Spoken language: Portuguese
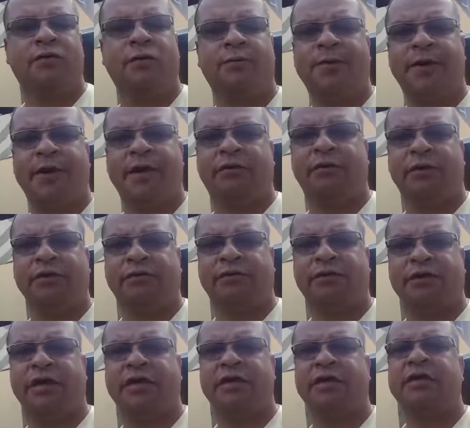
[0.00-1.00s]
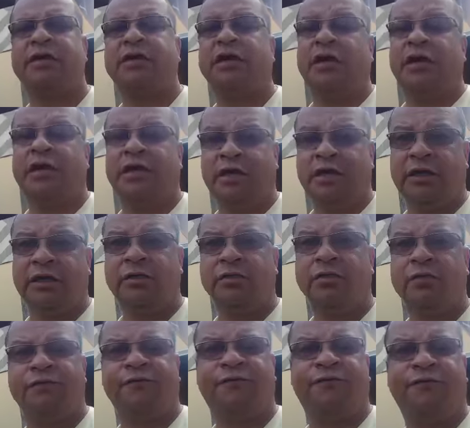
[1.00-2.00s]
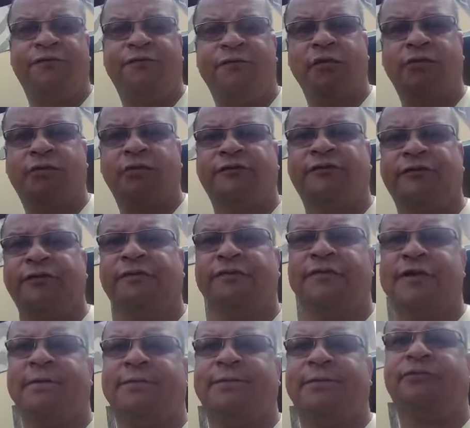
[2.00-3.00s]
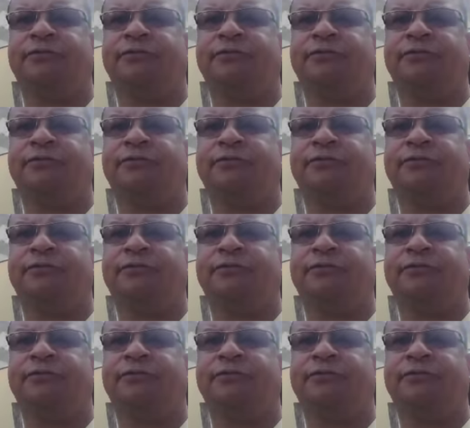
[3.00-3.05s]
acompanhando aí, ok? E eu volto a frisar,